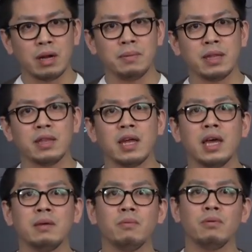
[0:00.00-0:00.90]
べて
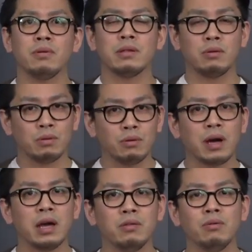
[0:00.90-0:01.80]
細胞の外
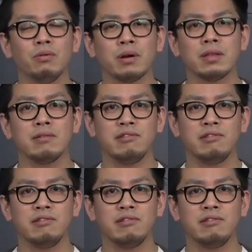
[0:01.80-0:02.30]
側の方が